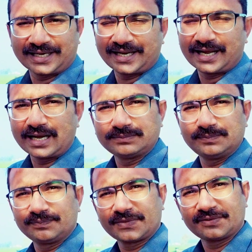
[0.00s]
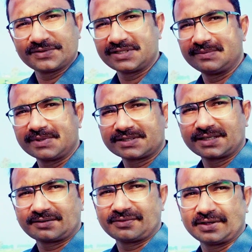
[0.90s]
देखते रहें आप
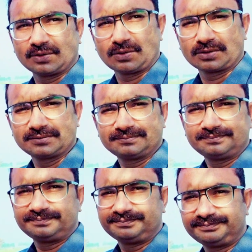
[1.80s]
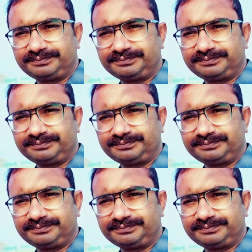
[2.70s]
वसीम असगर वी लोग